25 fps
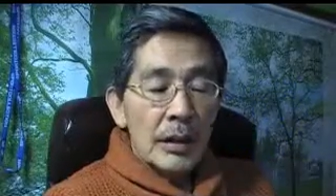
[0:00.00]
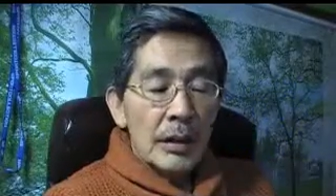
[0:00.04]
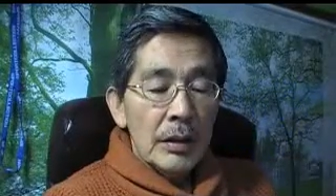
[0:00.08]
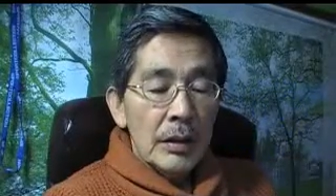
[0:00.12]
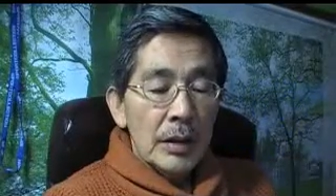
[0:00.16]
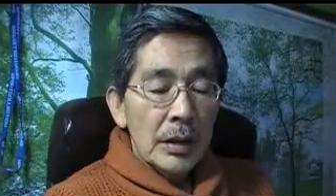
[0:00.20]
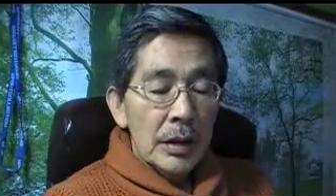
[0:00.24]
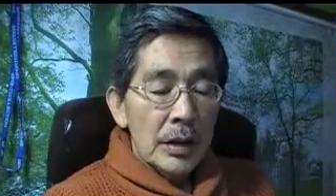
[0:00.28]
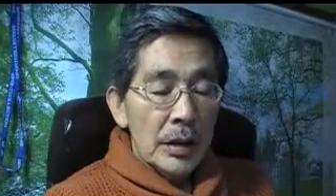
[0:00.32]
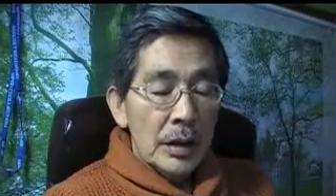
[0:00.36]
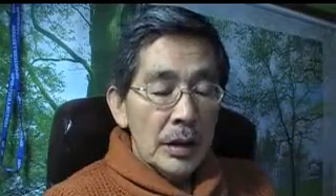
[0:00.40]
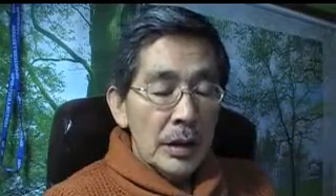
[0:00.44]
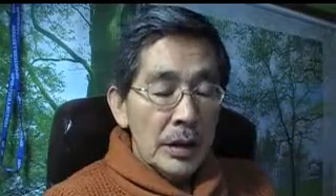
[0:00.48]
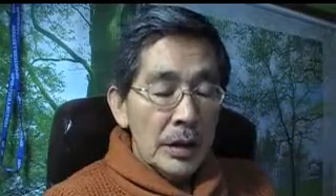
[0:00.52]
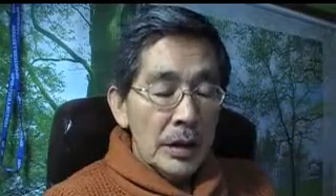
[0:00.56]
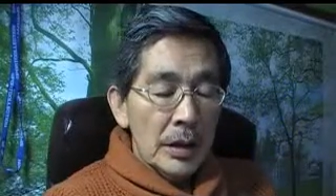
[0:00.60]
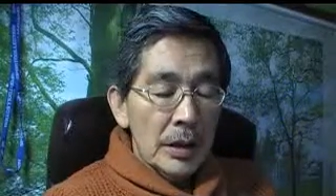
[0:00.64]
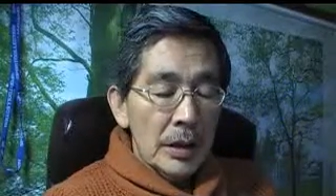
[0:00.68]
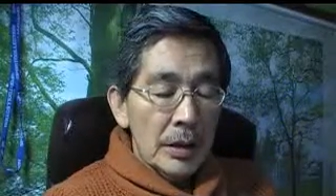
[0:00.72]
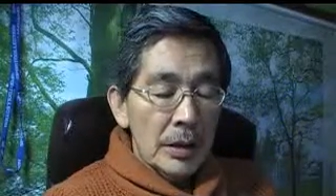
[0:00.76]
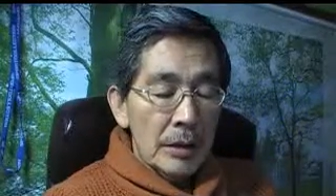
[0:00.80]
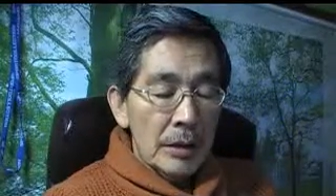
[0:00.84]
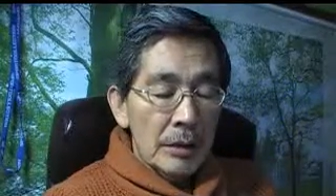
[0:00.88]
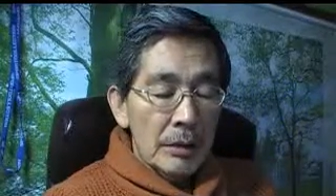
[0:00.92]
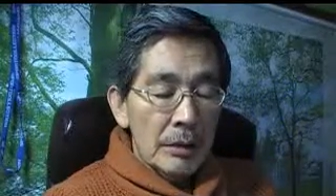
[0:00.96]

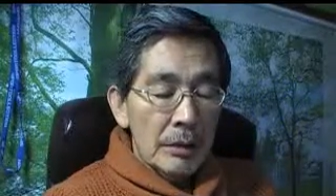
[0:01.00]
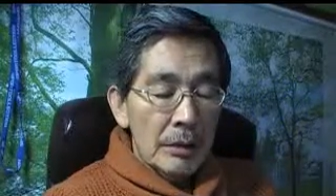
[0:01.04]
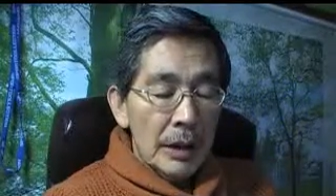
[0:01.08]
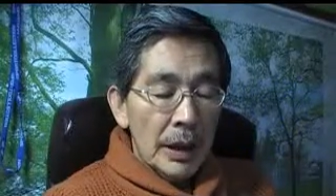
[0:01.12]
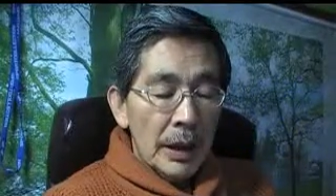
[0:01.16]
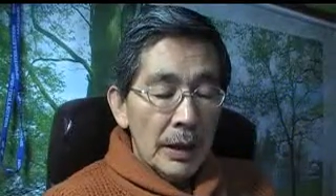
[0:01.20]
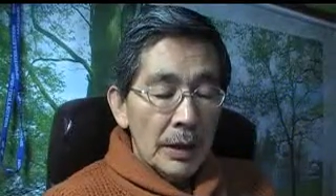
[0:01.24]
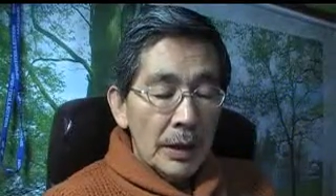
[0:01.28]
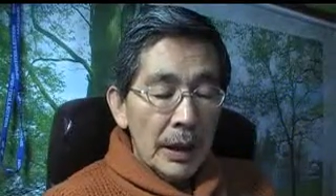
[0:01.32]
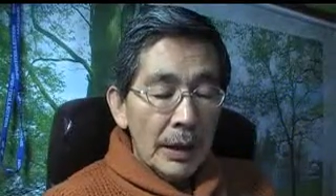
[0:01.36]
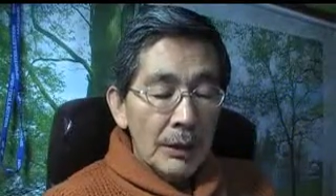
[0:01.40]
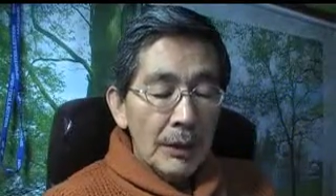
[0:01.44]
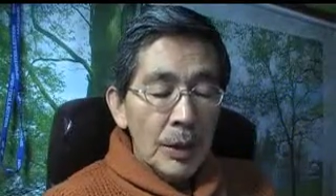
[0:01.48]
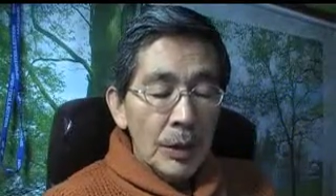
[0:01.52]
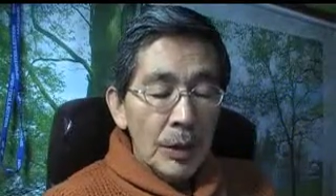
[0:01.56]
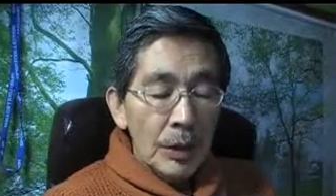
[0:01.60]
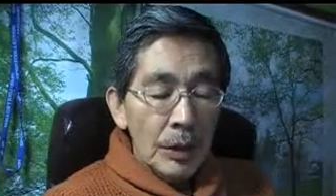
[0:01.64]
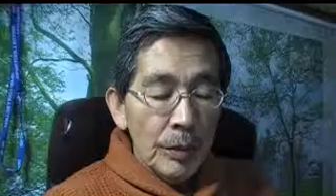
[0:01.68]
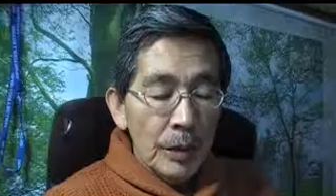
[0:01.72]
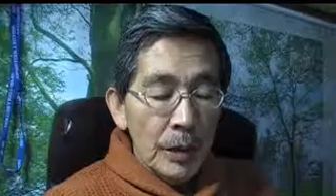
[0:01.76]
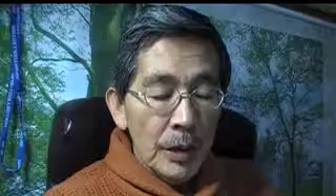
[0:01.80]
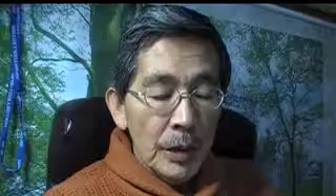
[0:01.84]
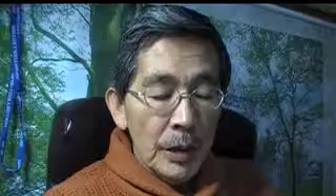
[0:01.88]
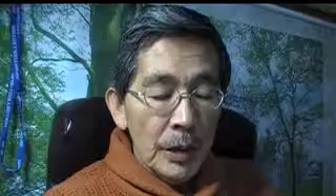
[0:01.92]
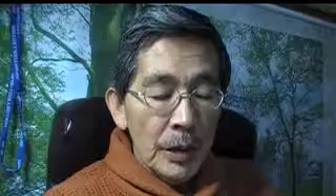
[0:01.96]
で、まあ、溜め
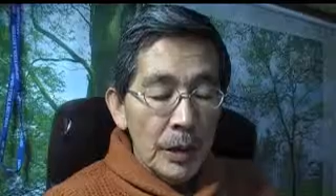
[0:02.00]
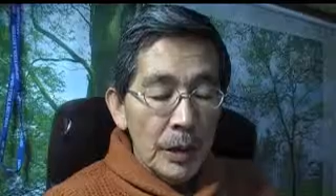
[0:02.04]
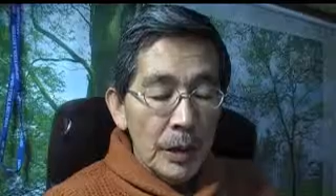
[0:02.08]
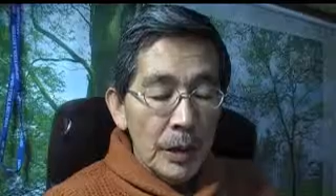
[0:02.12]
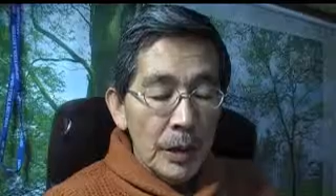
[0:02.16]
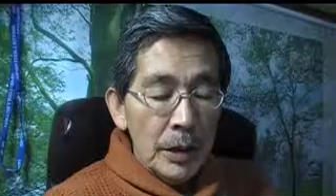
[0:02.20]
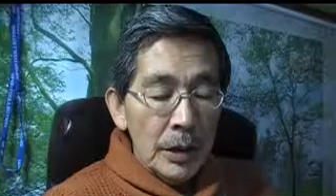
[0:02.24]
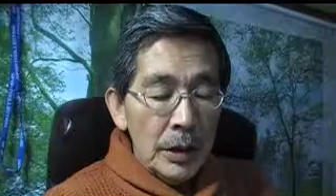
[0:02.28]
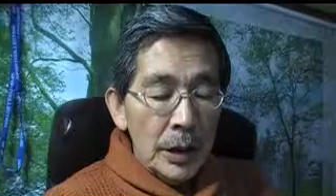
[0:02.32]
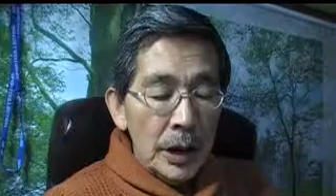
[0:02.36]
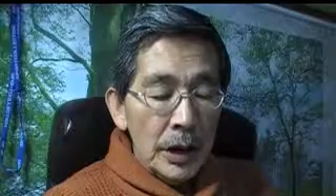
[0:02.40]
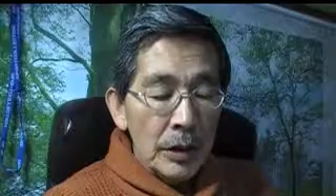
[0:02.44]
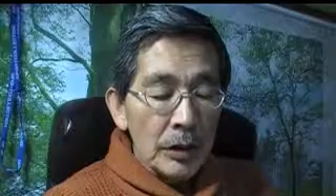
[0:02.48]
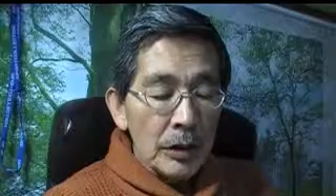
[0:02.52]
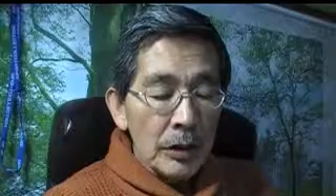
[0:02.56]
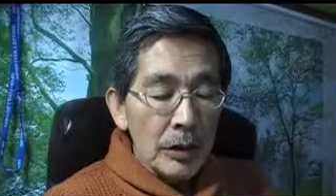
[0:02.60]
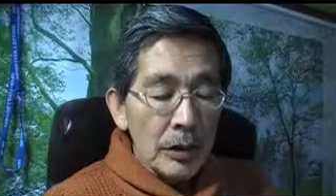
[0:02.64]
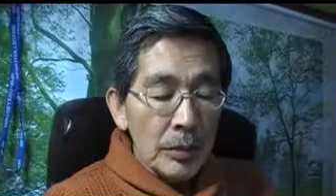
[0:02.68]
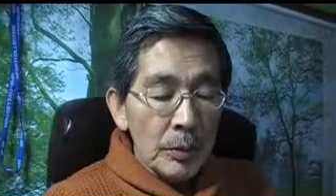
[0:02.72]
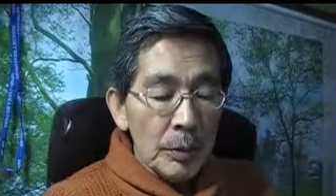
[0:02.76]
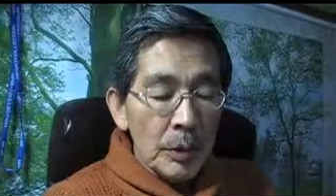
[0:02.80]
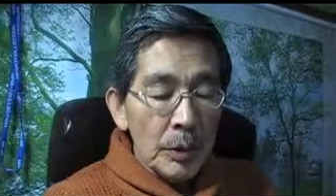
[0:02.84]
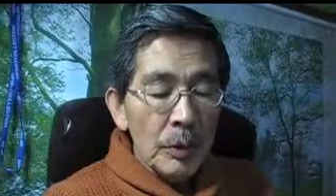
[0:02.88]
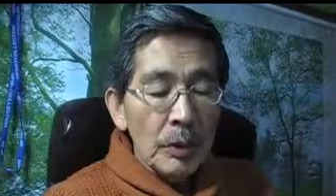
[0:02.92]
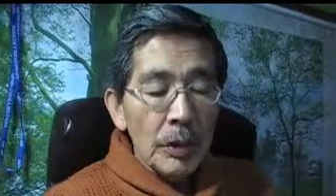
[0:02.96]
込み屋
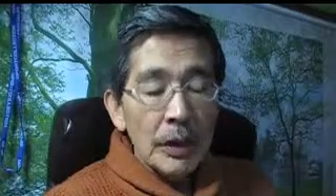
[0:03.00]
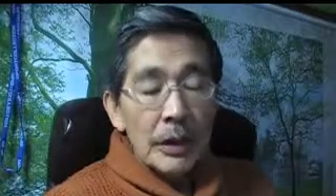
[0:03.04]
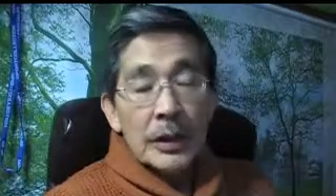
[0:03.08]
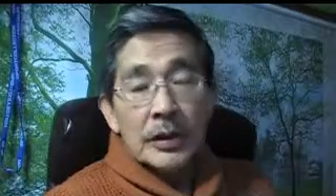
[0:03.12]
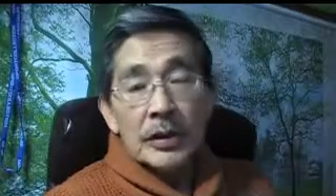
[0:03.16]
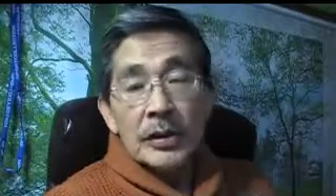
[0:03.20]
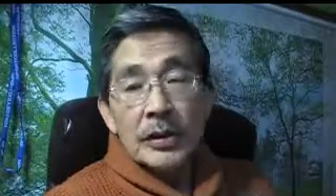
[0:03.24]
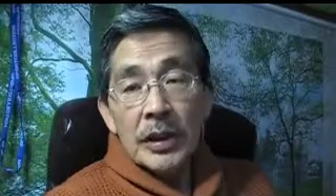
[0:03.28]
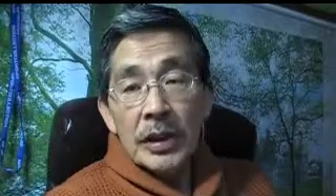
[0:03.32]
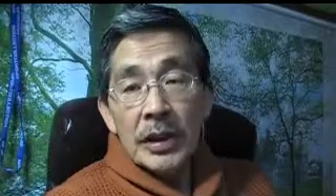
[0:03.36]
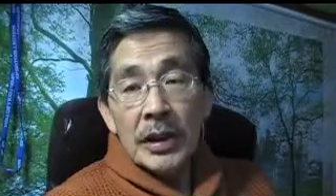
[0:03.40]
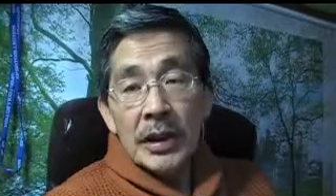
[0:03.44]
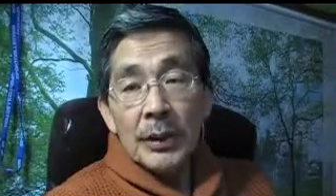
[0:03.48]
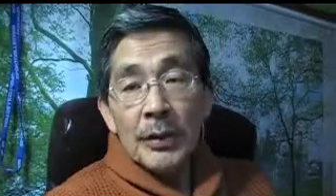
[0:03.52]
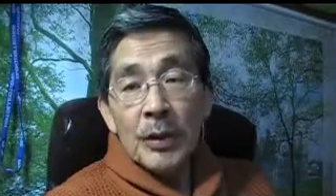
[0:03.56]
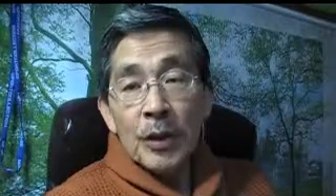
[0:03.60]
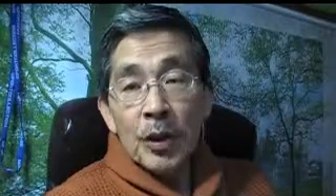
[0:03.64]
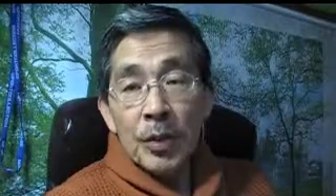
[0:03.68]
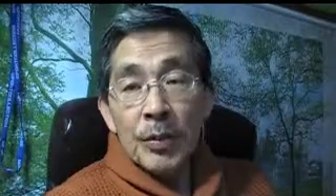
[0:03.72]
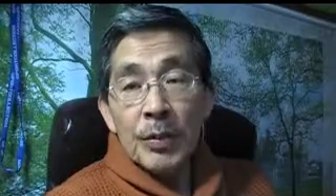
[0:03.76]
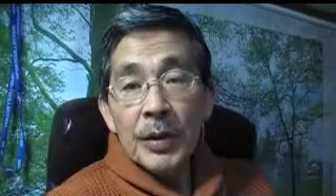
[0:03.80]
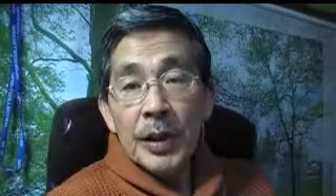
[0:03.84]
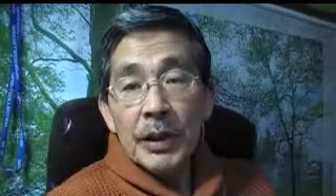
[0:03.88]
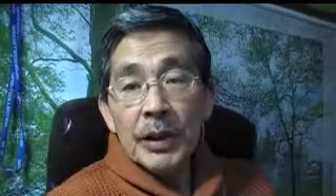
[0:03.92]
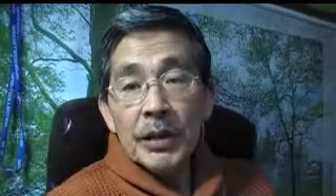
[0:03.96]
そのものはですね、溜
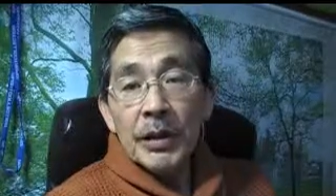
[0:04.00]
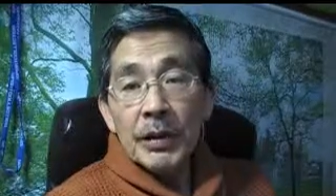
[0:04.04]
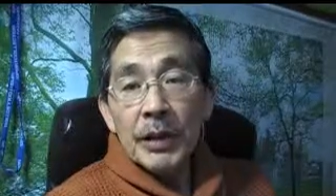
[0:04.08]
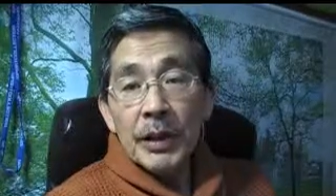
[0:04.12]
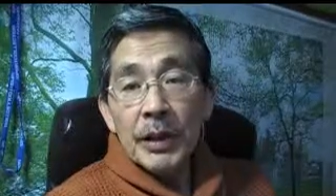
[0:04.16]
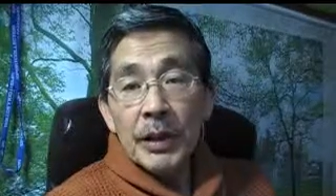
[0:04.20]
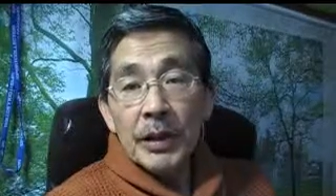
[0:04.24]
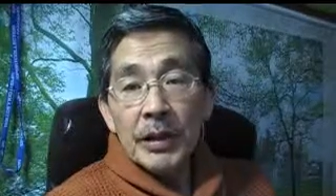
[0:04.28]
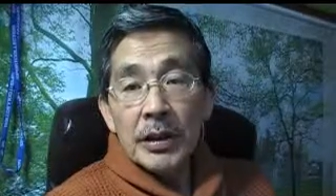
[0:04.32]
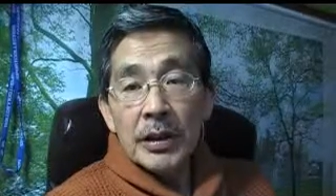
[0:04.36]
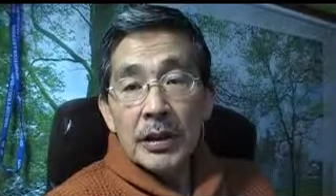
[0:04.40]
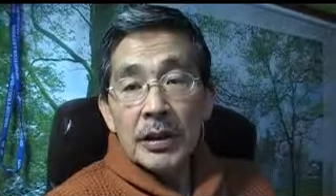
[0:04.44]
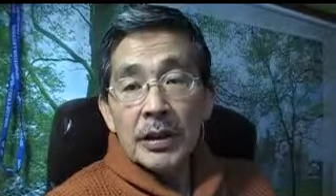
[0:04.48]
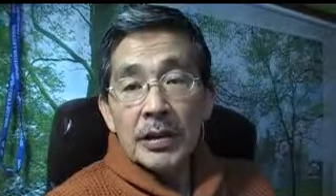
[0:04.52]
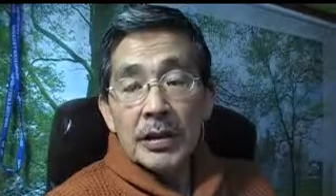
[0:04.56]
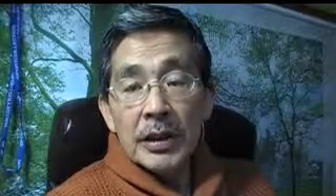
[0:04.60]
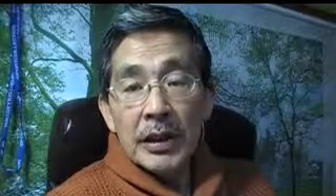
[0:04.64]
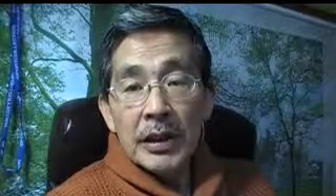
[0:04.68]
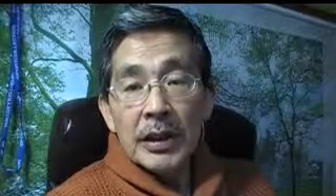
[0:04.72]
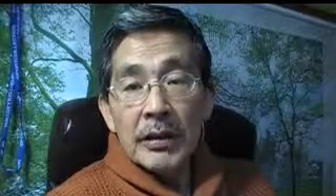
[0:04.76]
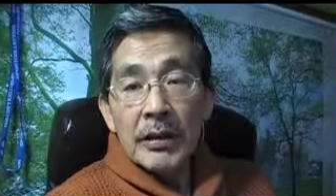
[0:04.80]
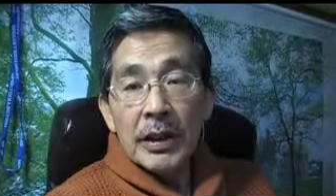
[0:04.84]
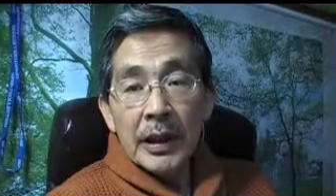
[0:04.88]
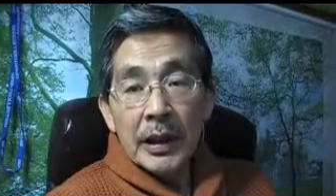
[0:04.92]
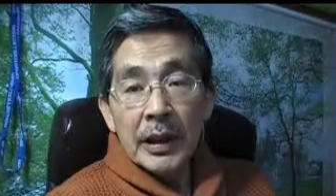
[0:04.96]
め込み屋と言われてる
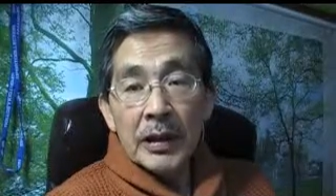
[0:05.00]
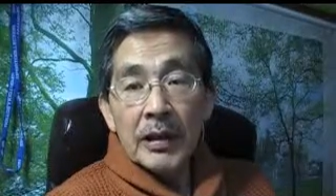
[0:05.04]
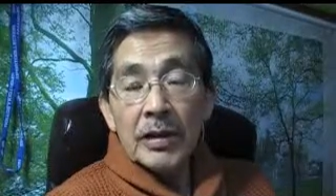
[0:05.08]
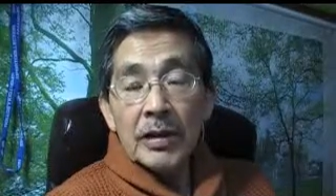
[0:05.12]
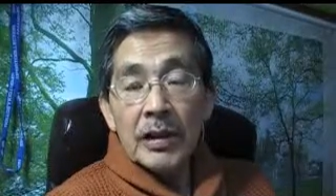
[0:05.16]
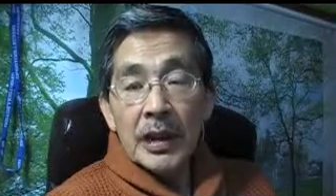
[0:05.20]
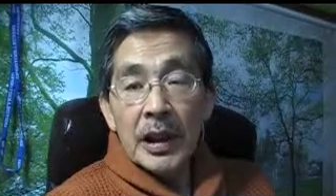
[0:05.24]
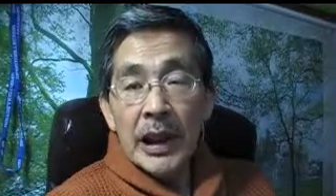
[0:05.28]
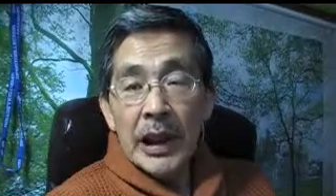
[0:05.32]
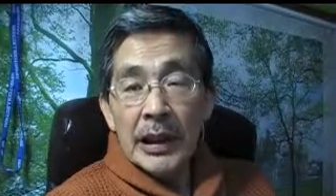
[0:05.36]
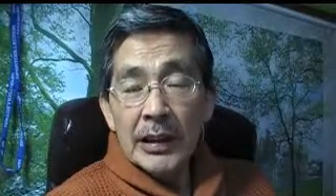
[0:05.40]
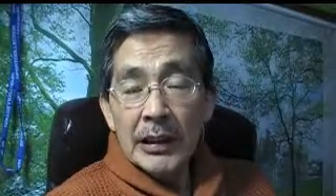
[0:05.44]
人がいるわけですね。